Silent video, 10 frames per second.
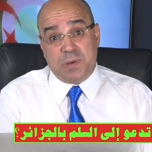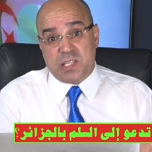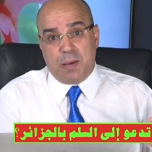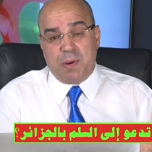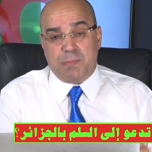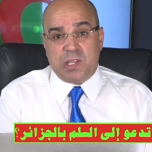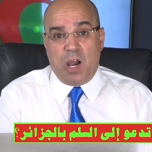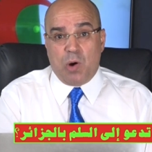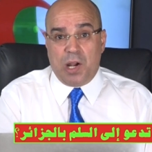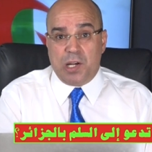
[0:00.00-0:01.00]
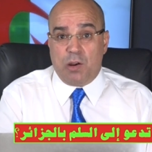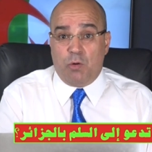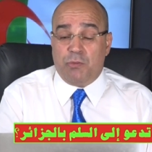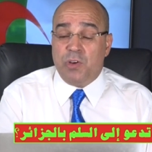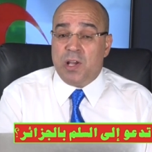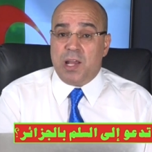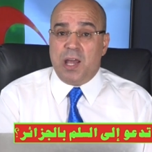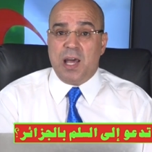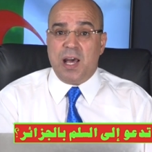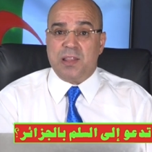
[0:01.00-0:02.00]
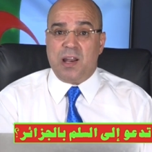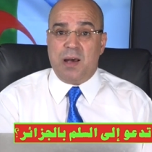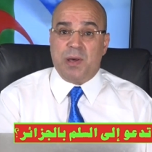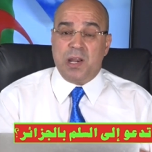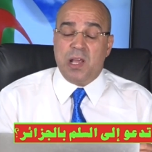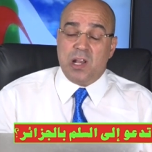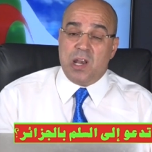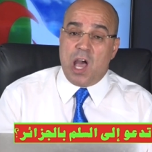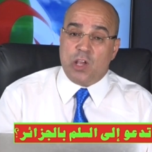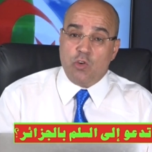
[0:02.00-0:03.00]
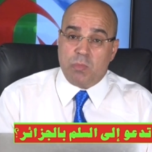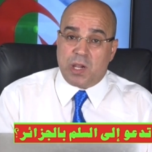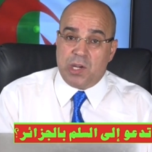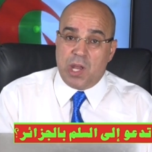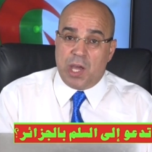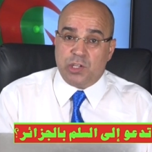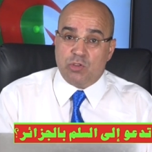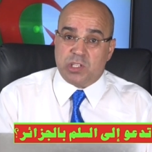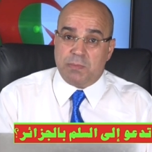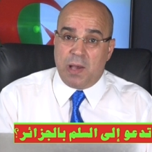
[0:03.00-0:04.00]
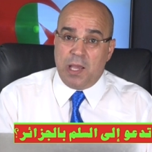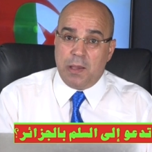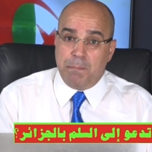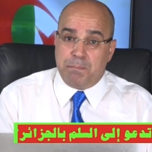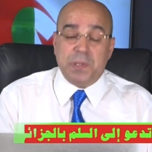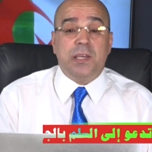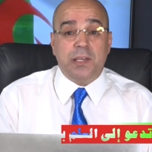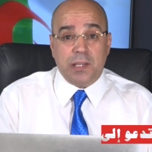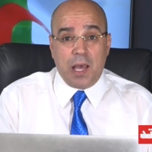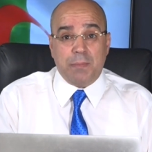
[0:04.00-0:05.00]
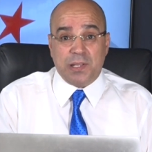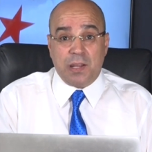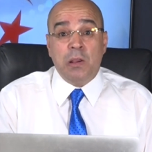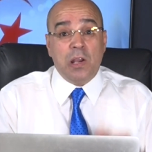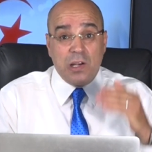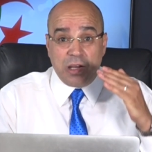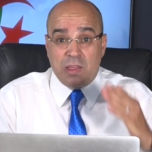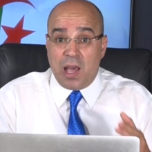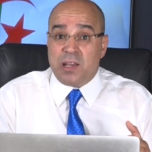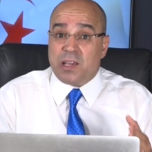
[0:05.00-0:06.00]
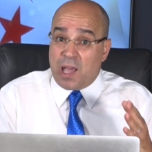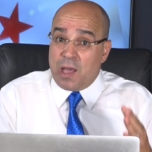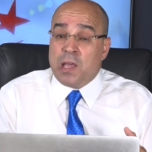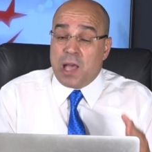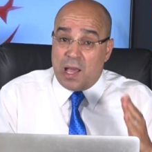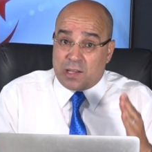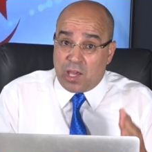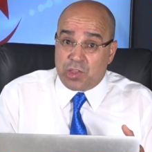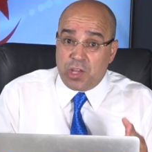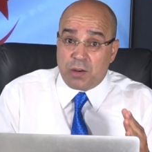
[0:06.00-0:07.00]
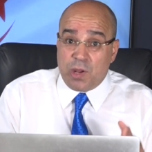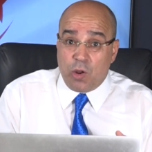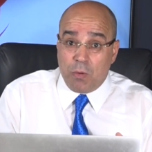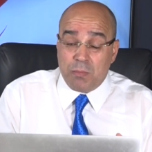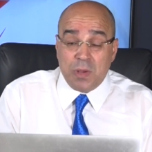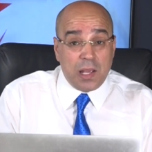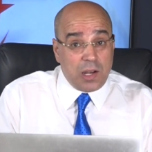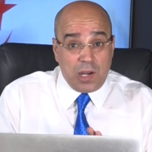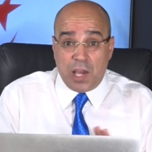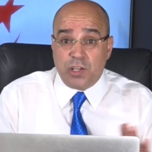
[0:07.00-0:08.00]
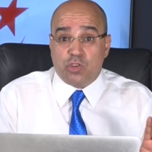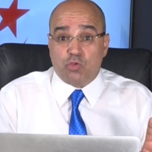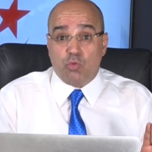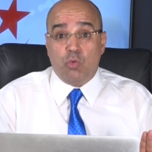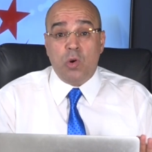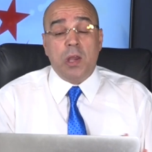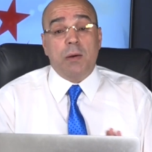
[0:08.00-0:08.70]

بسبب الدعوه الى العنف لان هذا الامر لا يمكن ان يسمح به ابدا لذلك الكثير منهم ليسوا